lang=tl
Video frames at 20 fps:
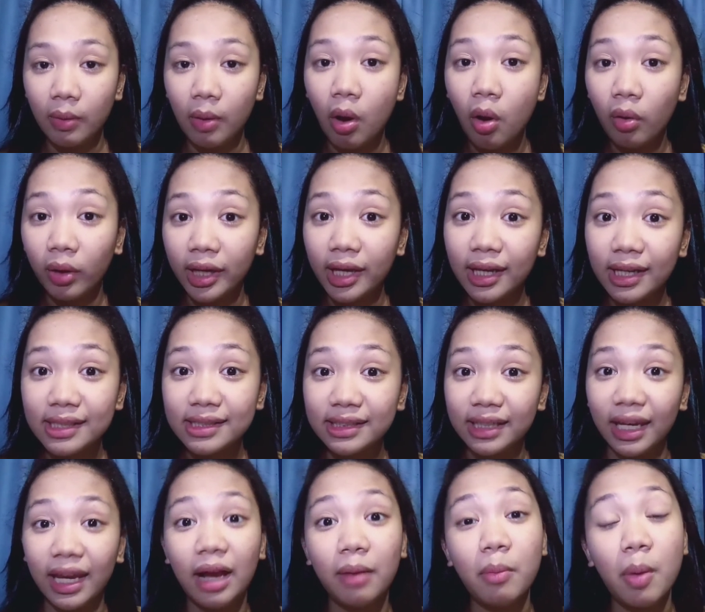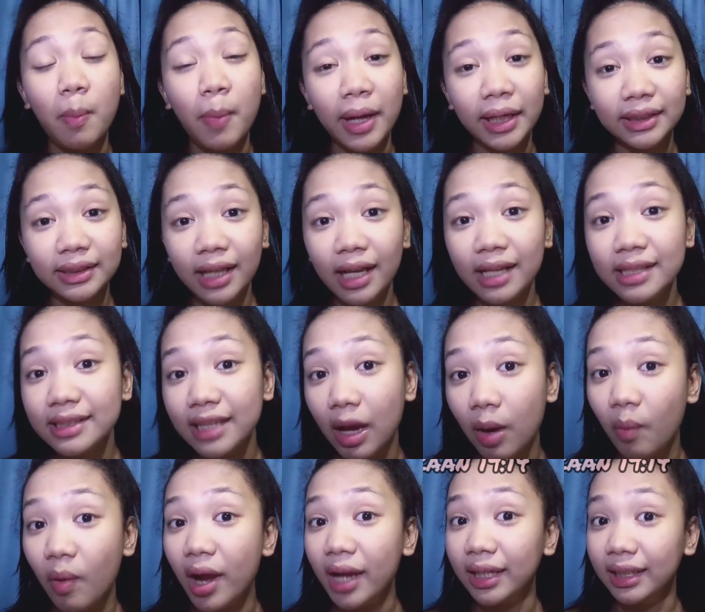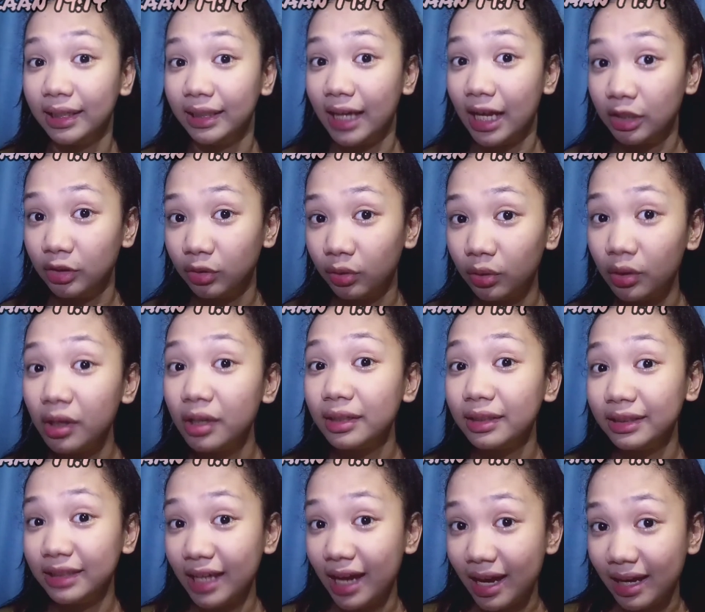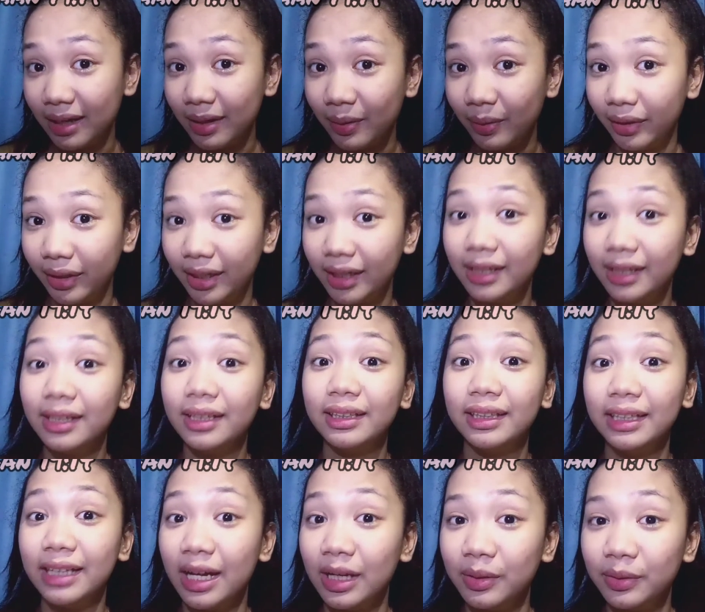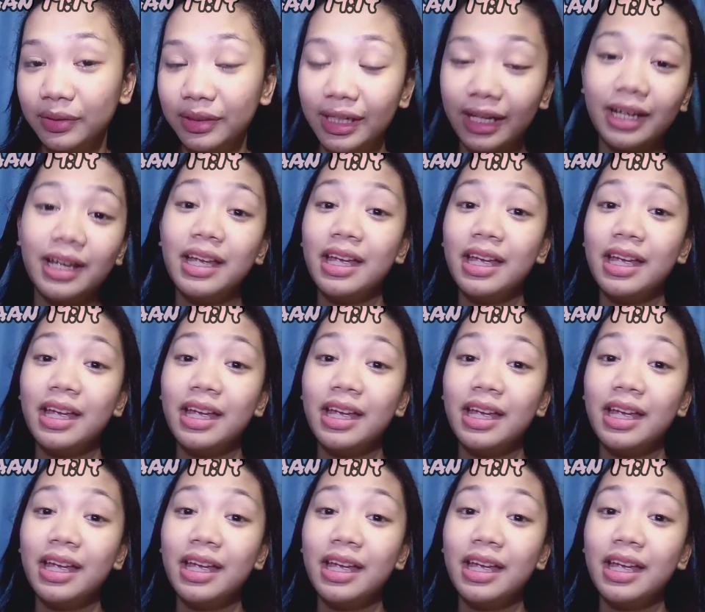Okay? Kasi ang mabait na asawa ay regalo niya. Okay? Regalo niya.